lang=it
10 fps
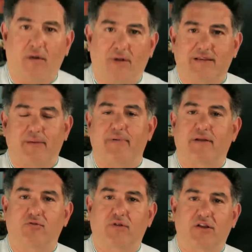e a una
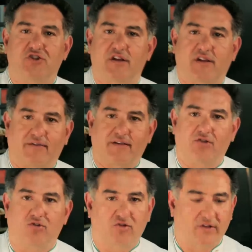temperatura di circa
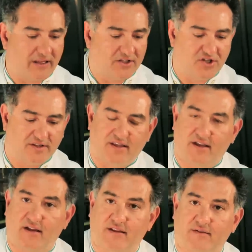28 gradi
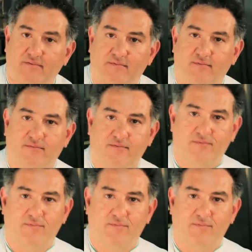centigradi. Adesso